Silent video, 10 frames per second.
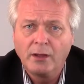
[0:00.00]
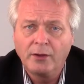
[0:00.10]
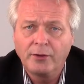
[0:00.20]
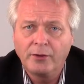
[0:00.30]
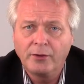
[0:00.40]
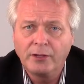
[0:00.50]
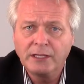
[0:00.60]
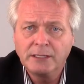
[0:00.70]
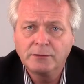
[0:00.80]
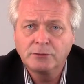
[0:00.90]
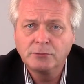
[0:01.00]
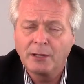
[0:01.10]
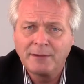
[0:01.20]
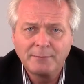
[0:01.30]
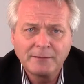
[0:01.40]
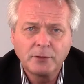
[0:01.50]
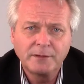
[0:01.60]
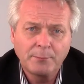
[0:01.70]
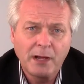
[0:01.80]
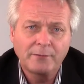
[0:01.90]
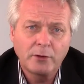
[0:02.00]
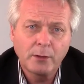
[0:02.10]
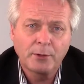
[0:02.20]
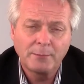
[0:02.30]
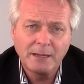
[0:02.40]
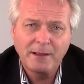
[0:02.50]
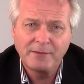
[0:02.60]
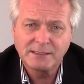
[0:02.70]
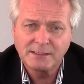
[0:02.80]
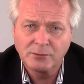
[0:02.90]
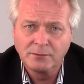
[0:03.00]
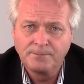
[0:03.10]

euh, et normalement, vous ne devriez pas avoir de problème avec ça.